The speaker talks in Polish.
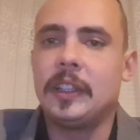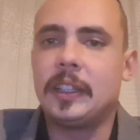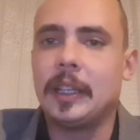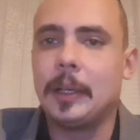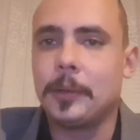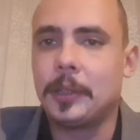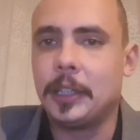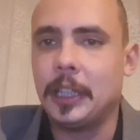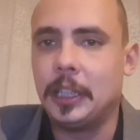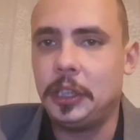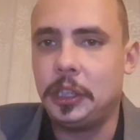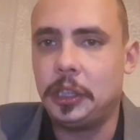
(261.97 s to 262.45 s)
Tam
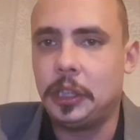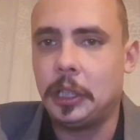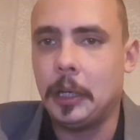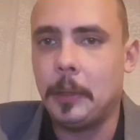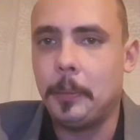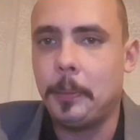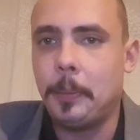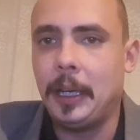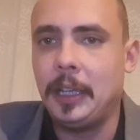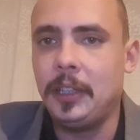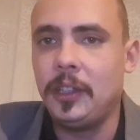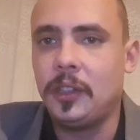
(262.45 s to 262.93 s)
znajdziecie
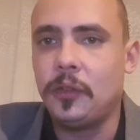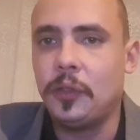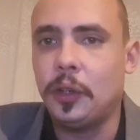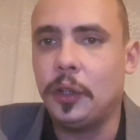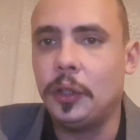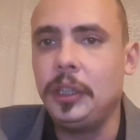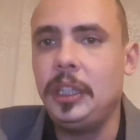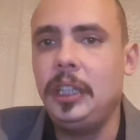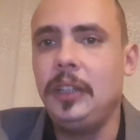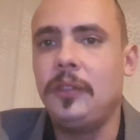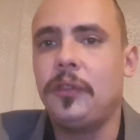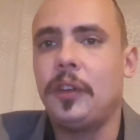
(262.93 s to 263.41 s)
Państwo
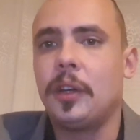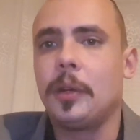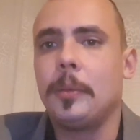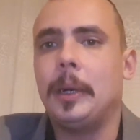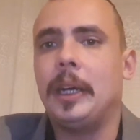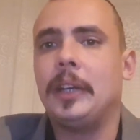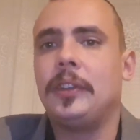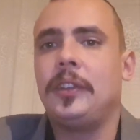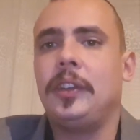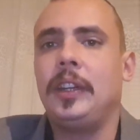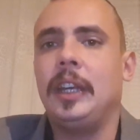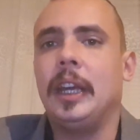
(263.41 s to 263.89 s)

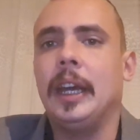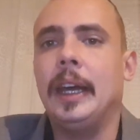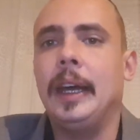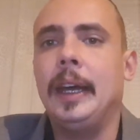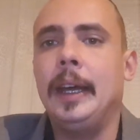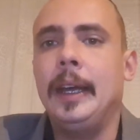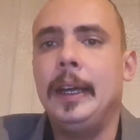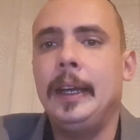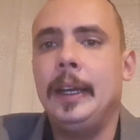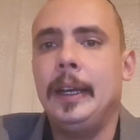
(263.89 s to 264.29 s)
informacje,